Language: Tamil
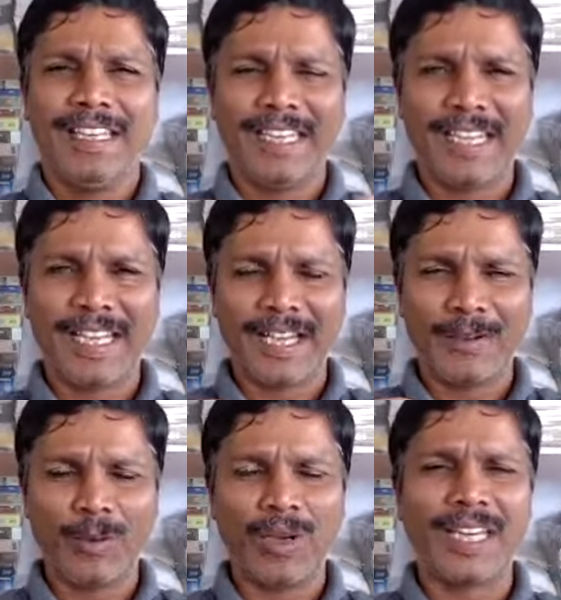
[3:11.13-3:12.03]
நீங்க
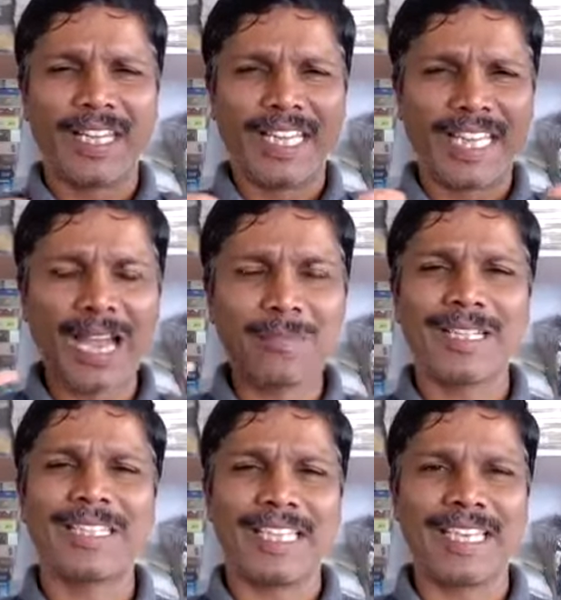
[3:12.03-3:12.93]
உங்களை நீங்களே
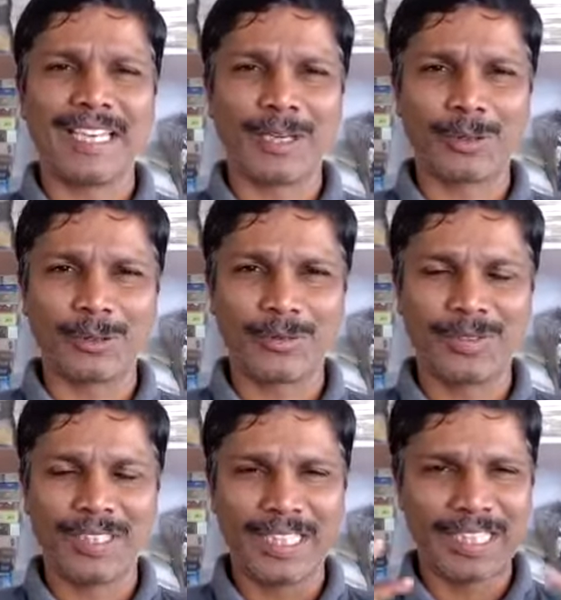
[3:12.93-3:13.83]
ஏமாத்திக்கிறீங்கன்னு அர்த்தம்
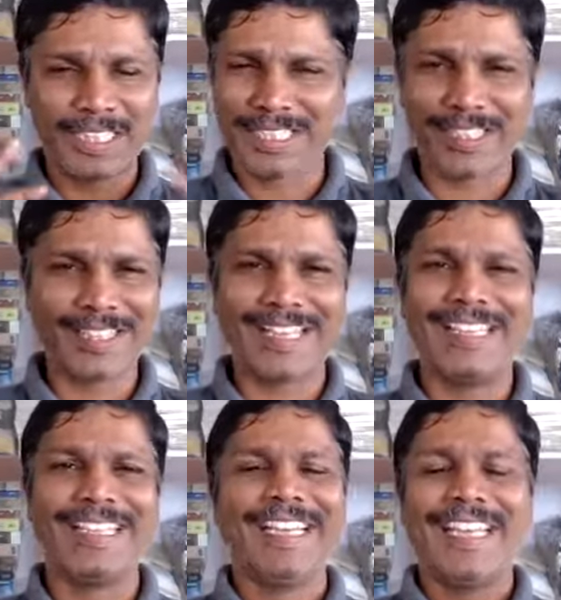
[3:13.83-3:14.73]
இன்னைக்கு டெஸ்ட் எழுதல
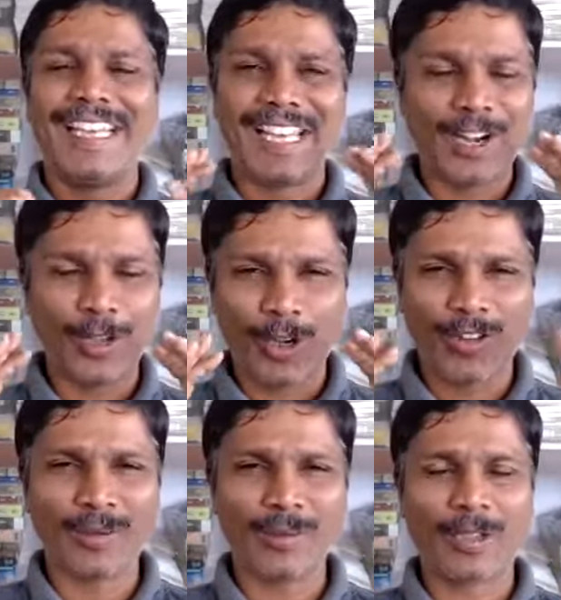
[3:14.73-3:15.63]
இன்னைக்கு
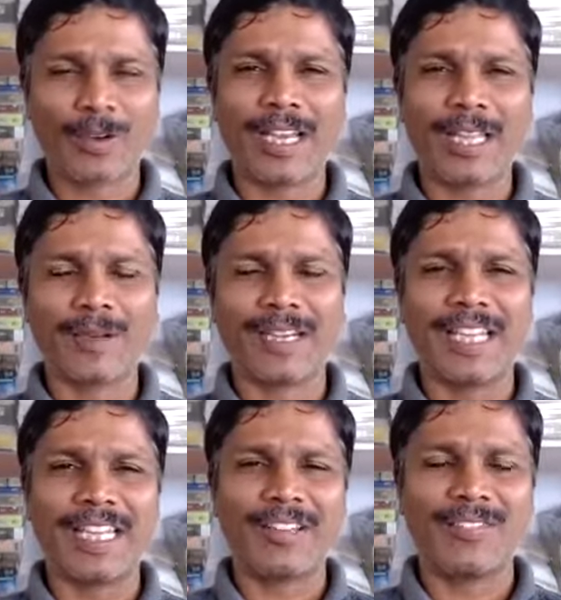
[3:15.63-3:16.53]
ஆடியோகிராஃபிக் மைக்ரோ லேர்னிங்
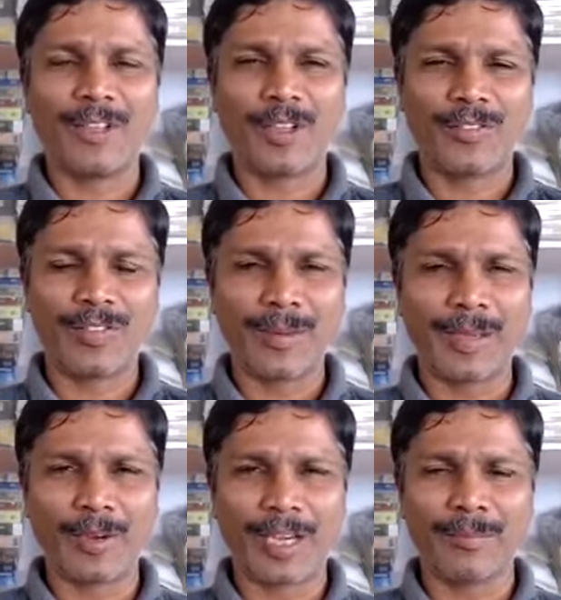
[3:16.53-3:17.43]
பண்ணல இன்னைக்கு வீடியோகிராஃபிக்
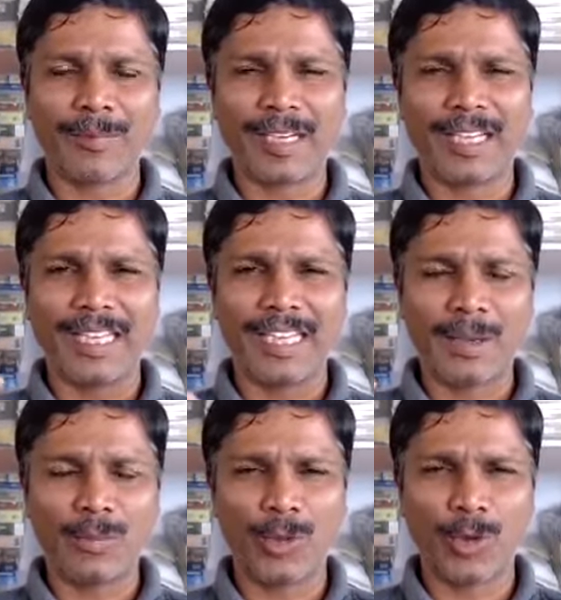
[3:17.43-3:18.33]
மைக்ரோ லேர்னிங் பண்ணல
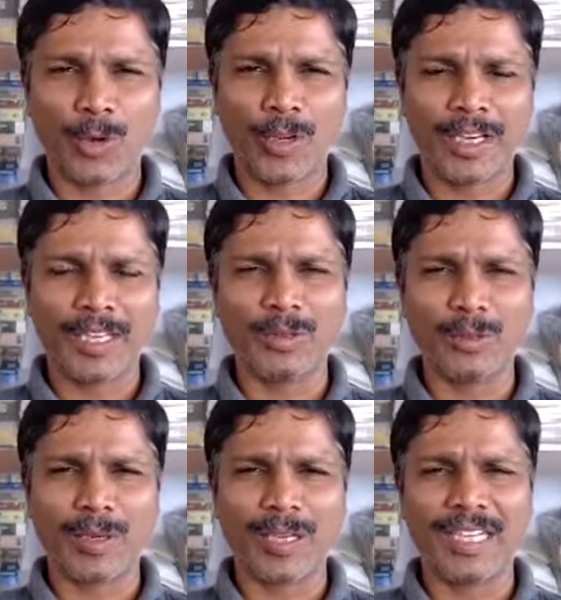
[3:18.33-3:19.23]
இன்னைக்கு கம்யூனிட்டியோட என்ன
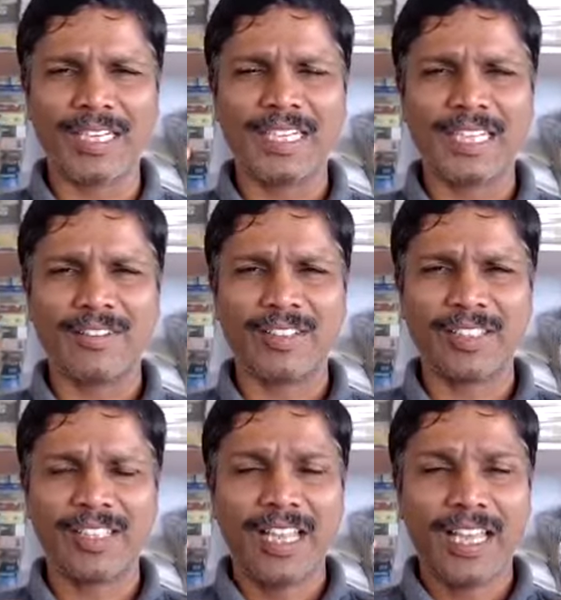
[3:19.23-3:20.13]
எதுவும் பண்ணல இன்னைக்கு
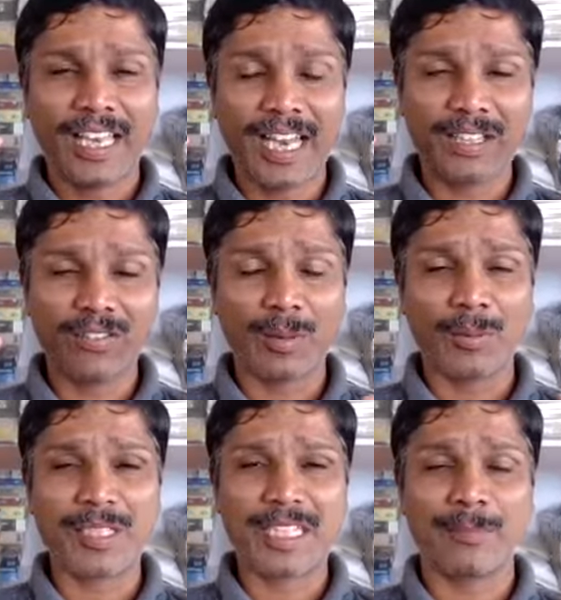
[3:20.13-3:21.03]
வந்து லேர்னிங் ஃப்ரம்
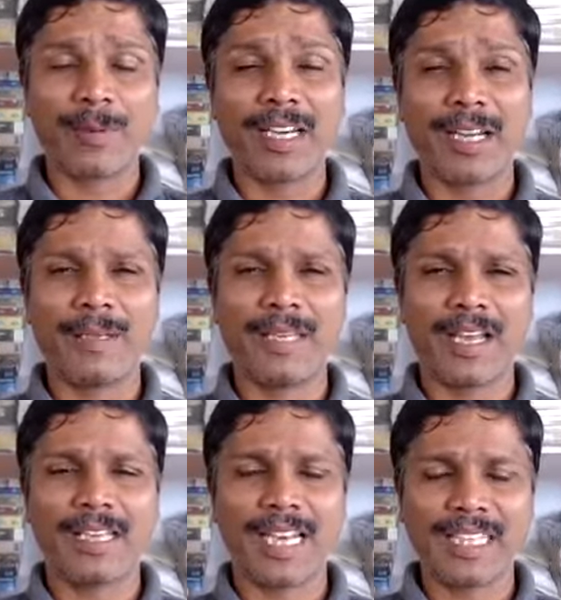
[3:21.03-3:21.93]
த மிஸ்டேக் பண்ணல
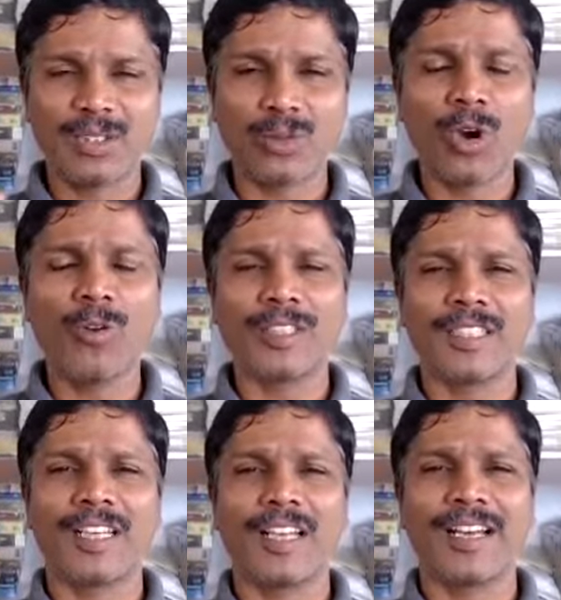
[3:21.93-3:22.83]
அப்படின்னா எல்லாத்துக்கும் நோ
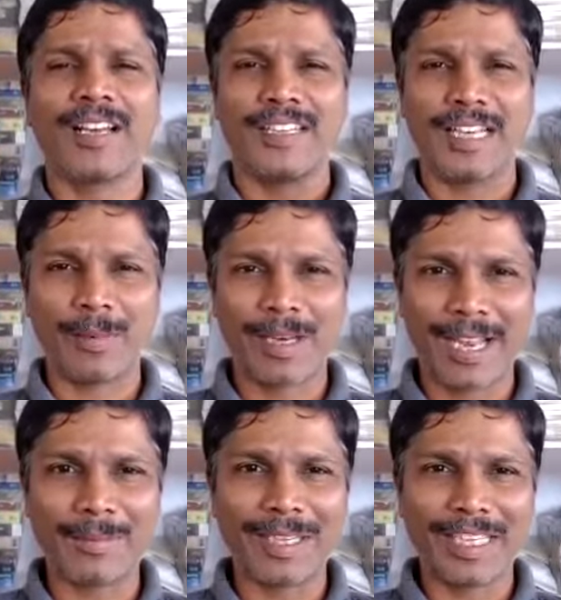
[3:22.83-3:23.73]
வந்ததுன்னா நம்மளை
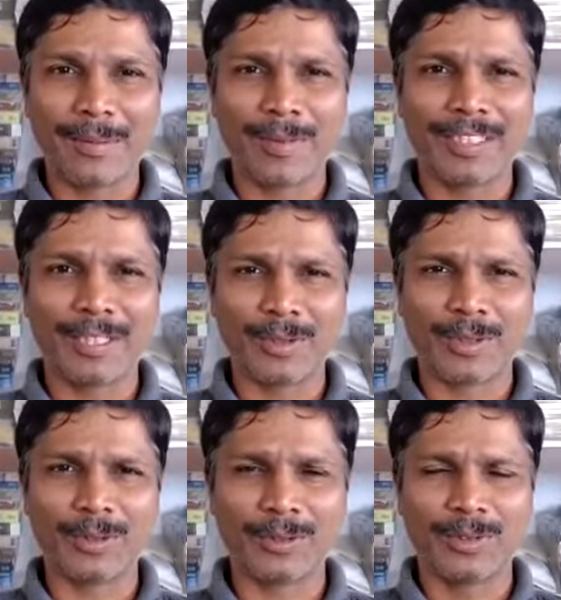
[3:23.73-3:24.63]
நாமே ஏமாத்திக்கணும்
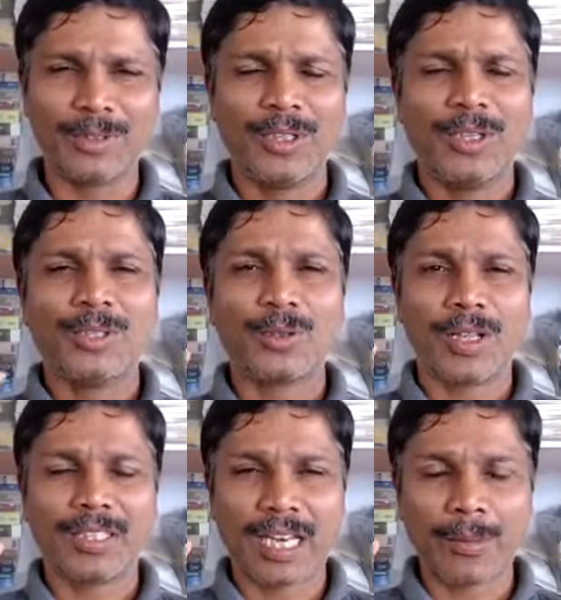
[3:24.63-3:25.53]
அர்த்தம் ஸோ
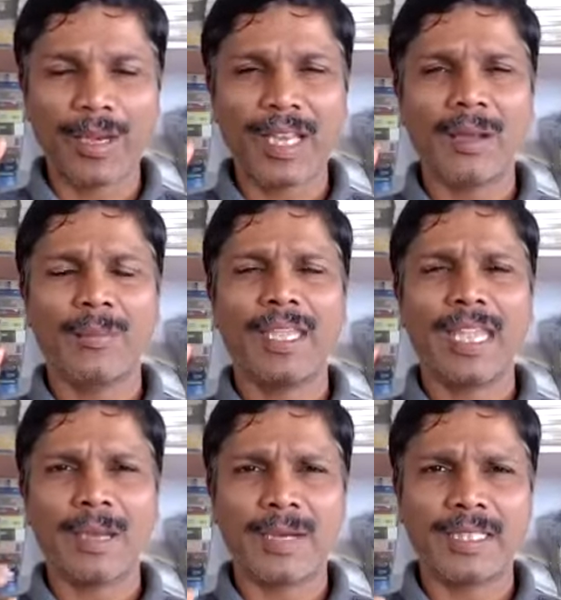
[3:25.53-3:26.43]
அந்த நம்மளை நாமே
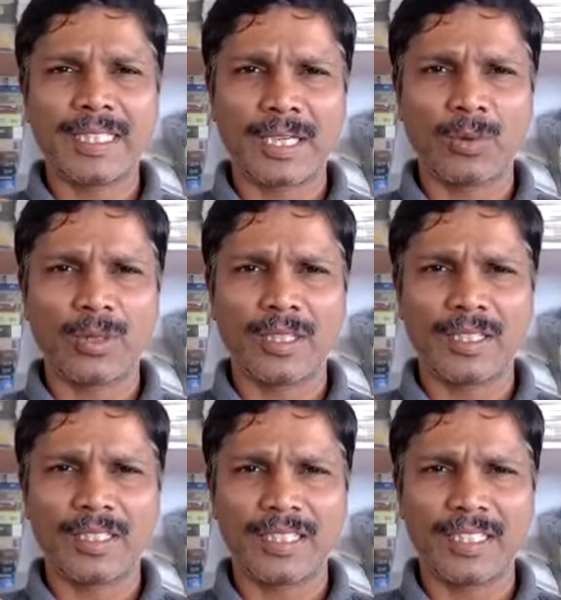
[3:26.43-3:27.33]
ஏமாத்திக்கிற
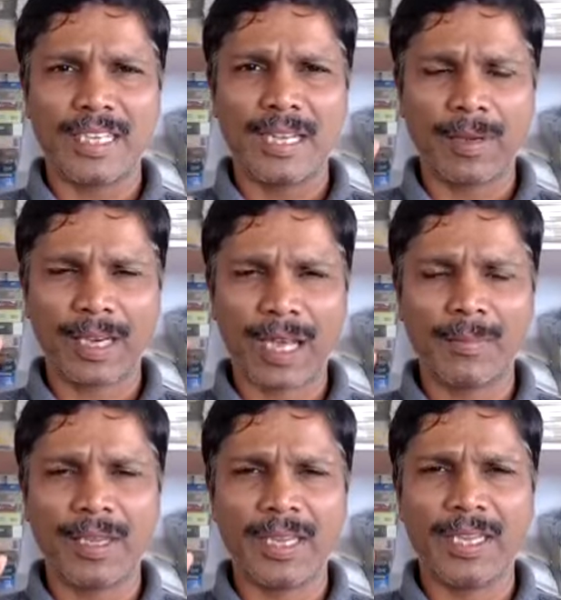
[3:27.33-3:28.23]
குணத்துல இருந்து நம்மளை
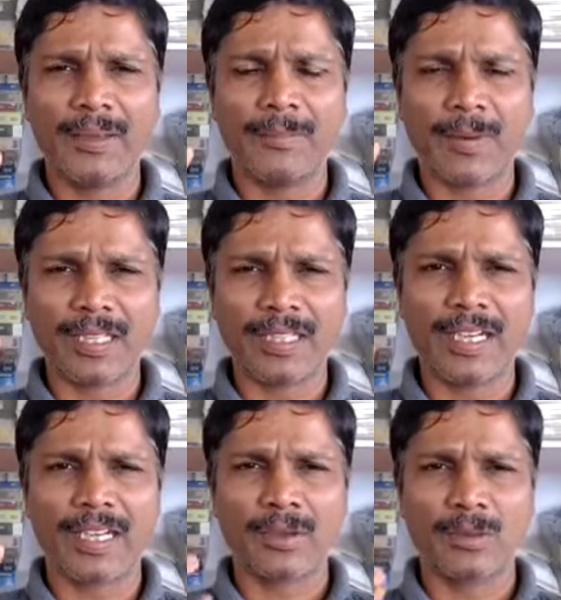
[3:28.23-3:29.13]
நாமே
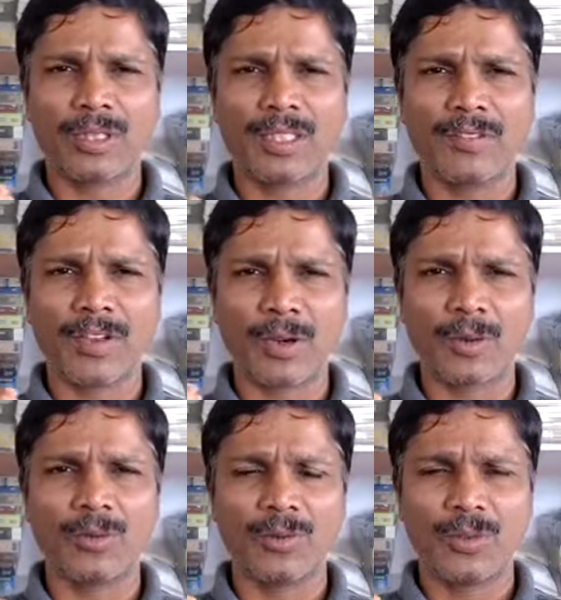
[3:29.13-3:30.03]
பாதுகாக்கிற குணத்துக்கு
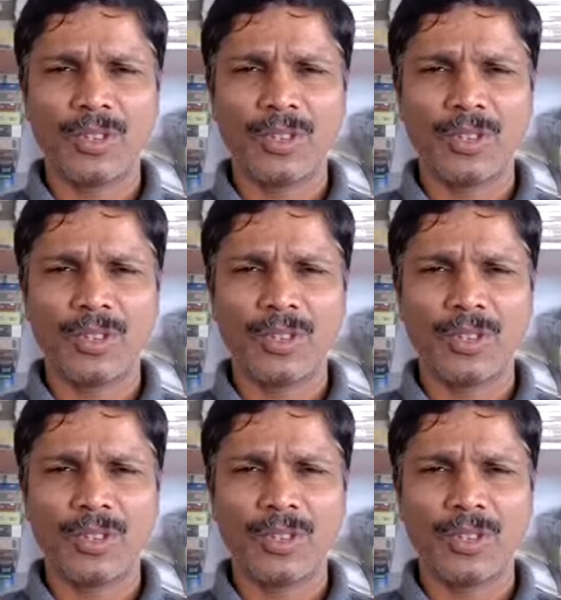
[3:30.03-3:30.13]
வரணும்